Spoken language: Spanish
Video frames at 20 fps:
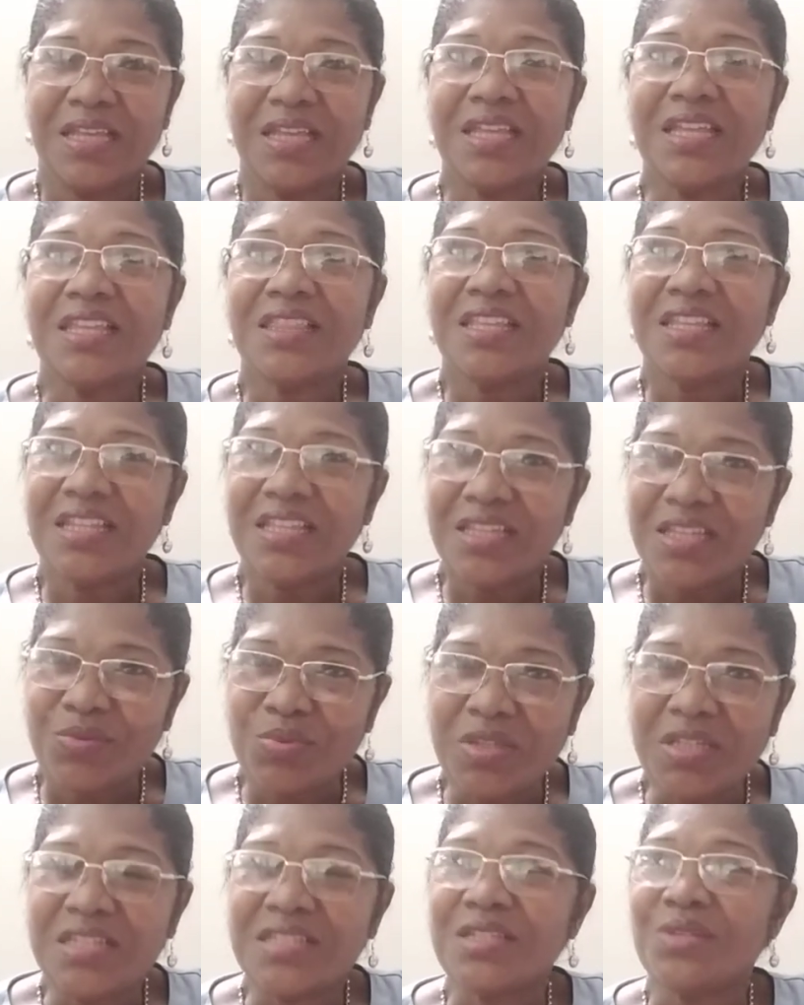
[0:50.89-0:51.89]
ella tiene que
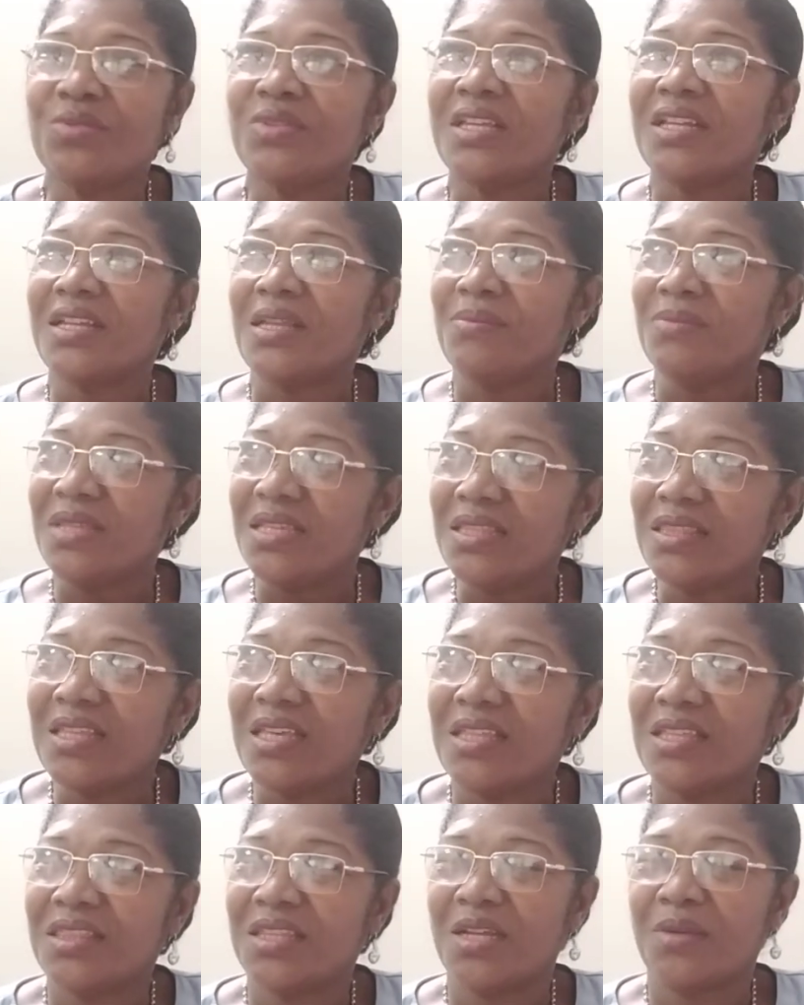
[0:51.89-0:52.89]
utilizar una
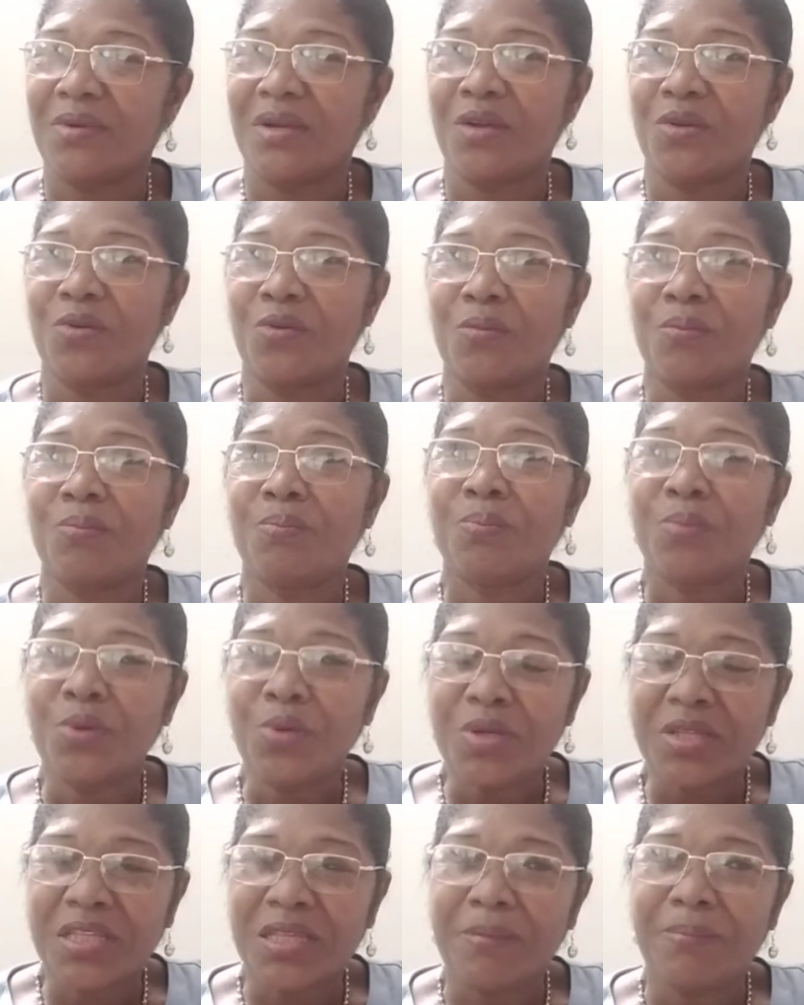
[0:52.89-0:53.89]
herramienta de trabajo,
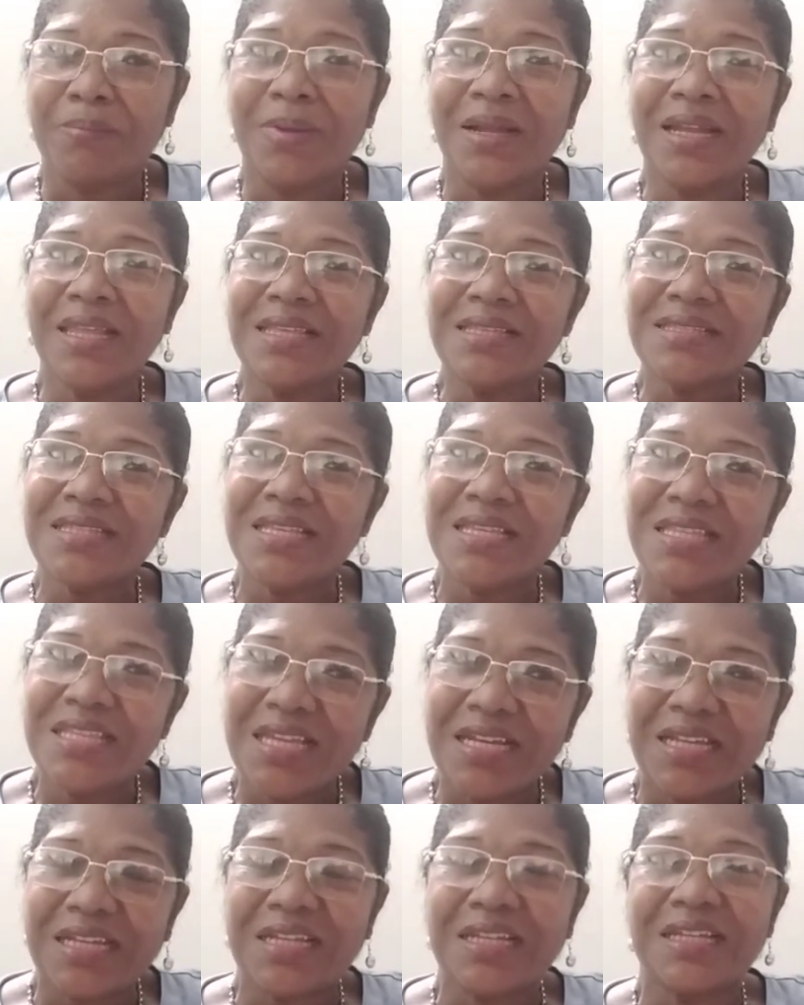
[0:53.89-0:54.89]
porque para
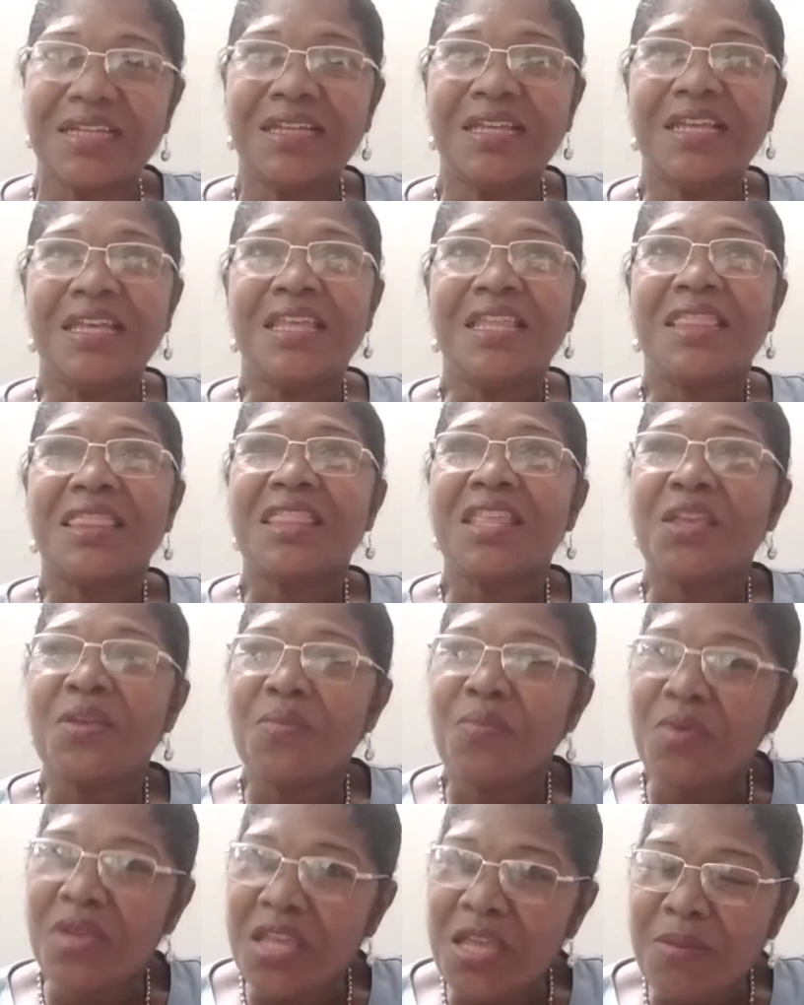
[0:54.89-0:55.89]
enseñarla
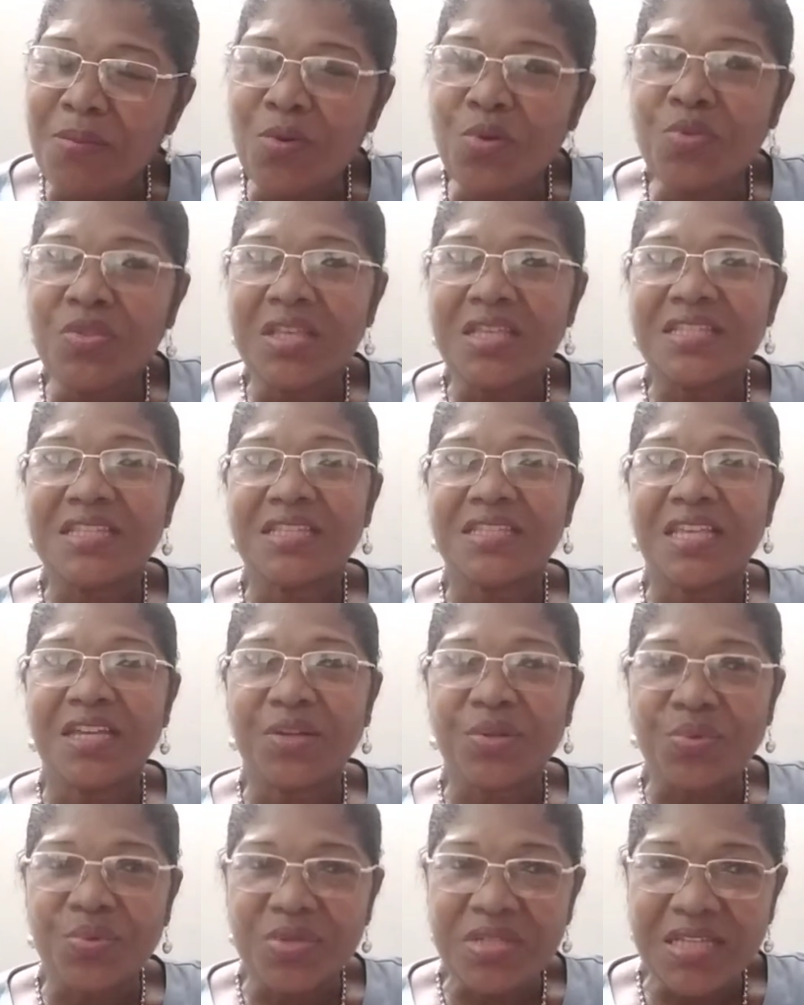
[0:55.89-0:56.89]
debemos
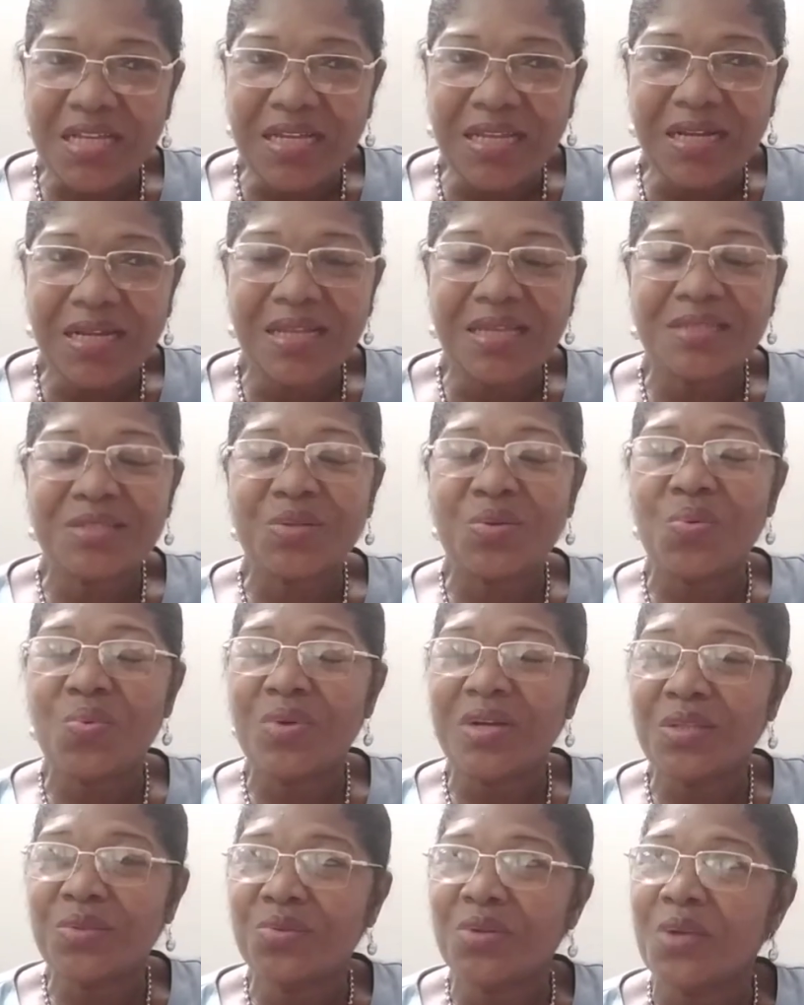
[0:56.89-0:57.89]
desarrollar las
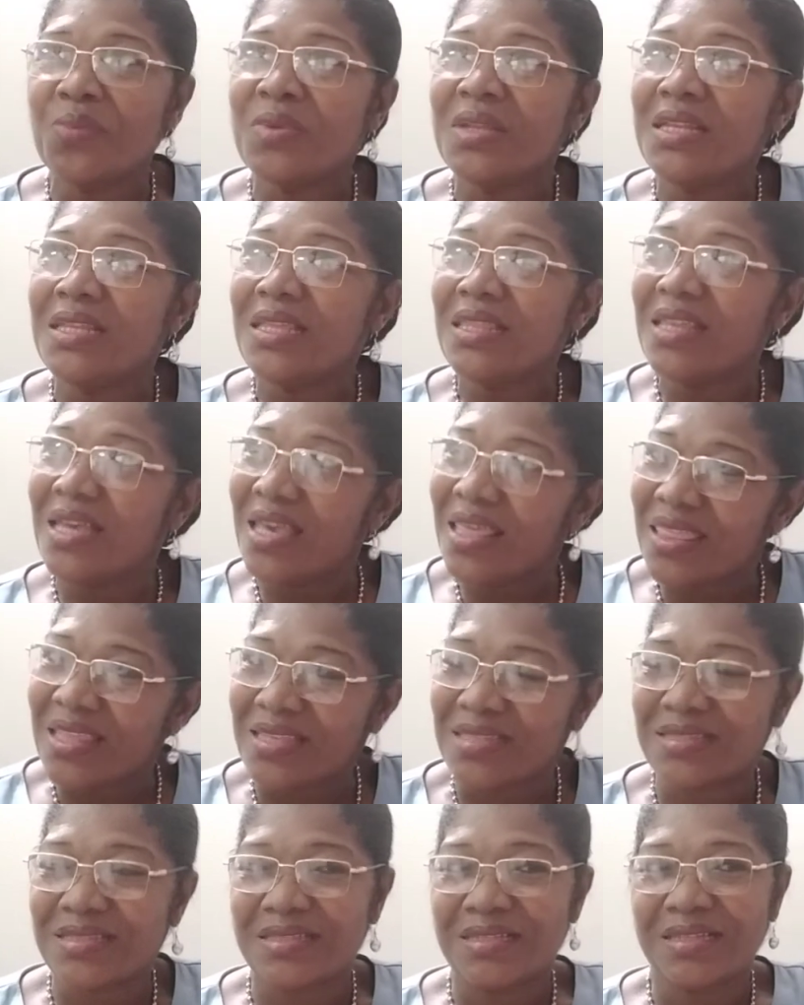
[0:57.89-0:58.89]
cuatro
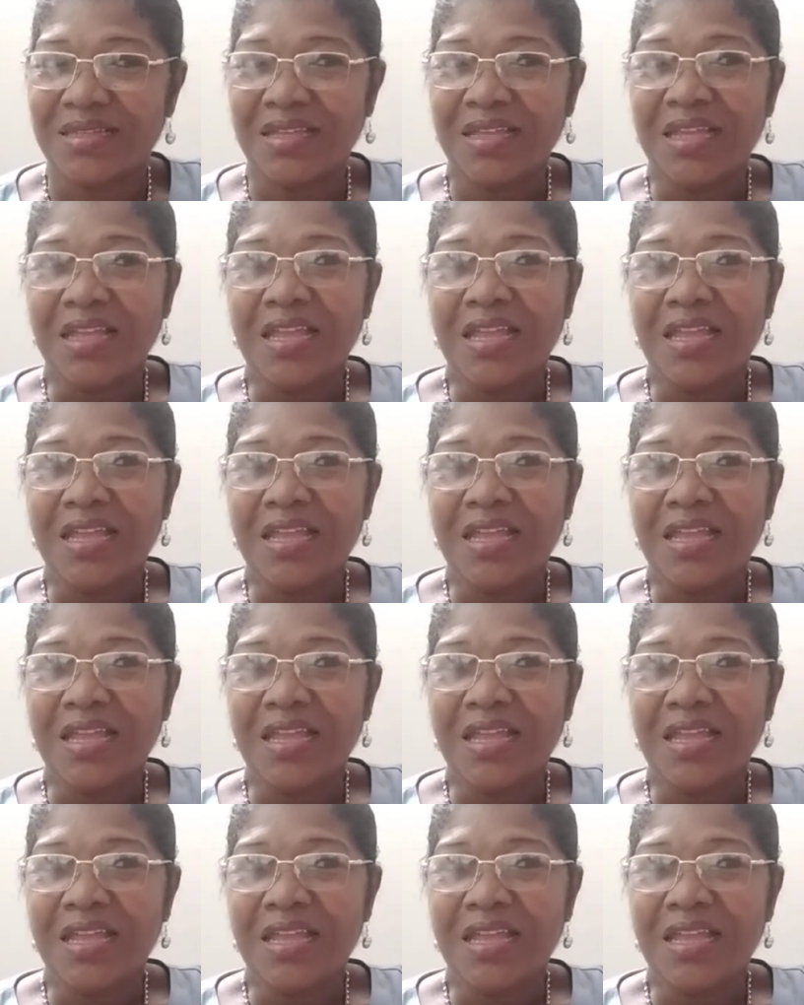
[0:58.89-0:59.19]
habilidades.